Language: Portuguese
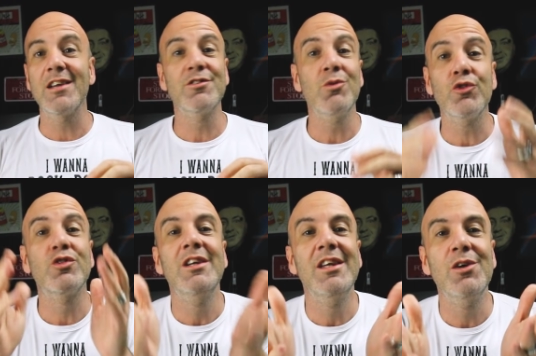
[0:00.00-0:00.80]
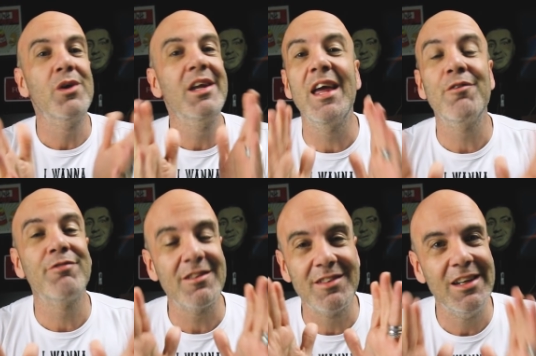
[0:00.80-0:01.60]
elas não auxiliam e nem
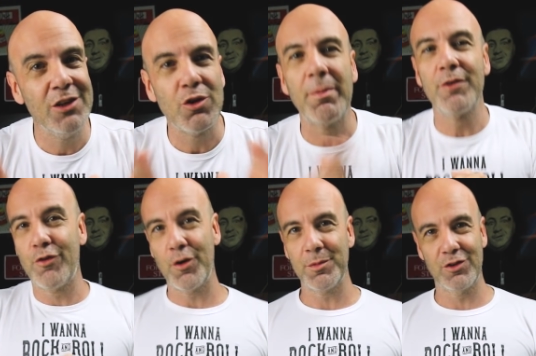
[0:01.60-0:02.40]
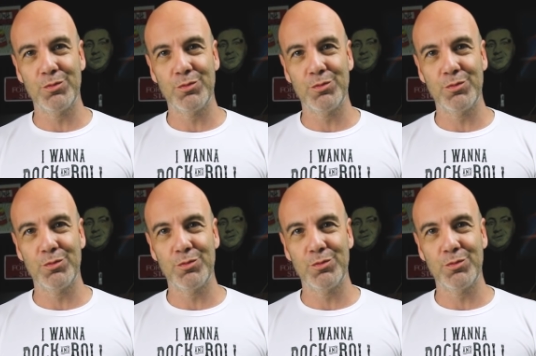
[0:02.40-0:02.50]
facilitam a performance